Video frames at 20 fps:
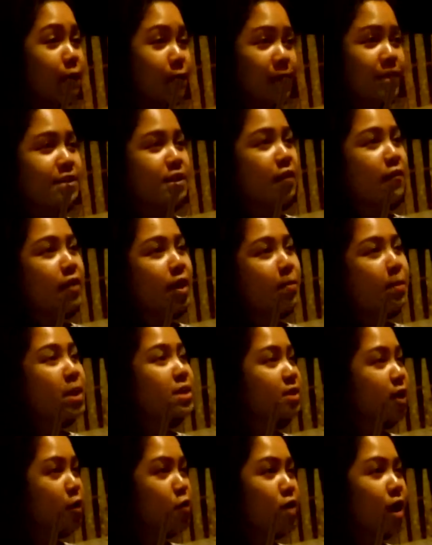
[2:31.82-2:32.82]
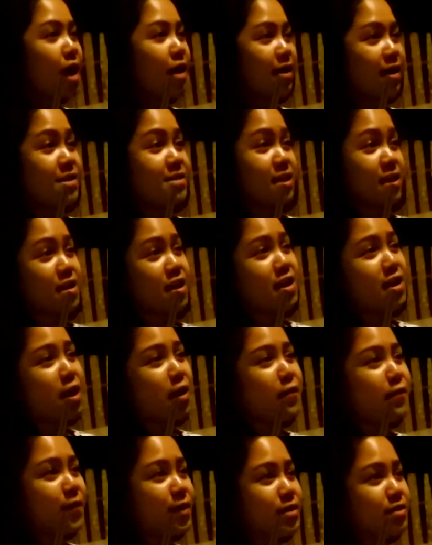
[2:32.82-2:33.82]
nafas diafragma tahu nggak rasanya
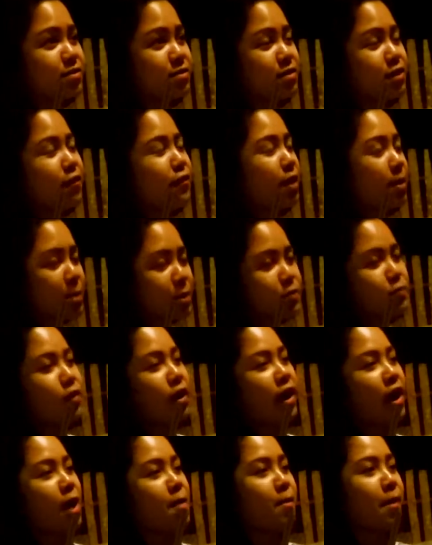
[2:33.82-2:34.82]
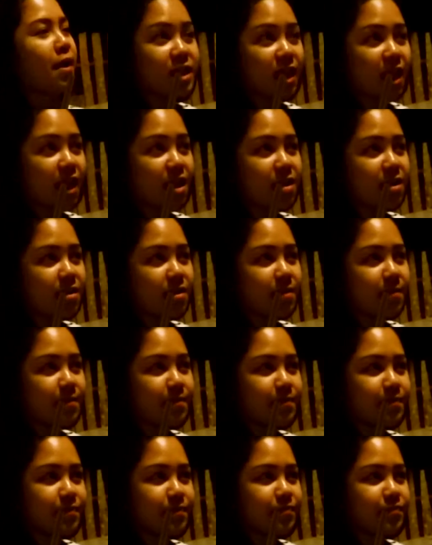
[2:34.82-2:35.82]
nafas diafragma tuh kayak apa belum ya? bisa
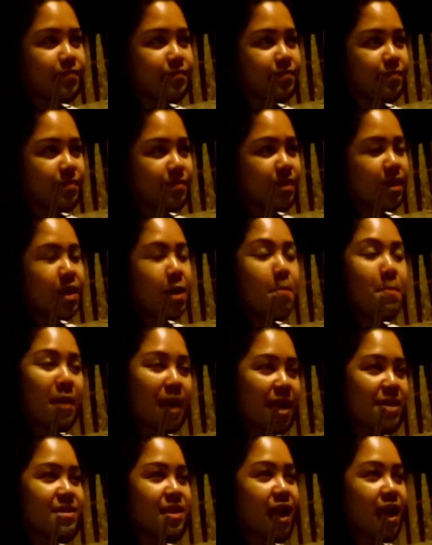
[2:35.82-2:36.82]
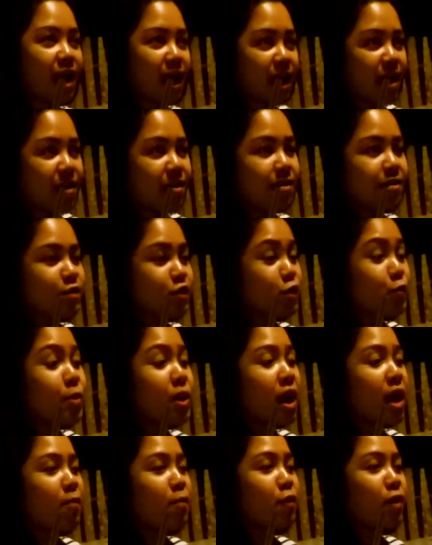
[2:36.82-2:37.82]
merasakan jam merasakan Bener. coba
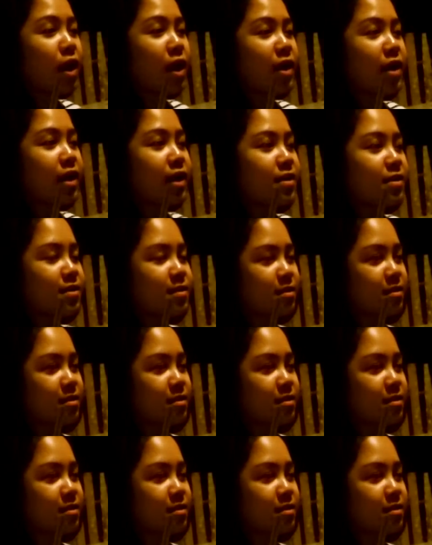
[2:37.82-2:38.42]
kamu kaget